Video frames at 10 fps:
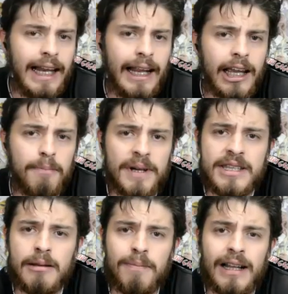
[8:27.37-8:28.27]
el eje
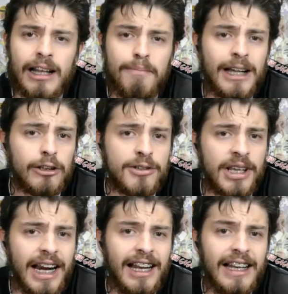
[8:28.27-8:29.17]
principal del pacto
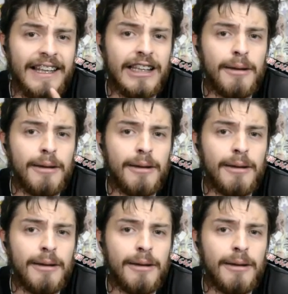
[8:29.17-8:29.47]
será la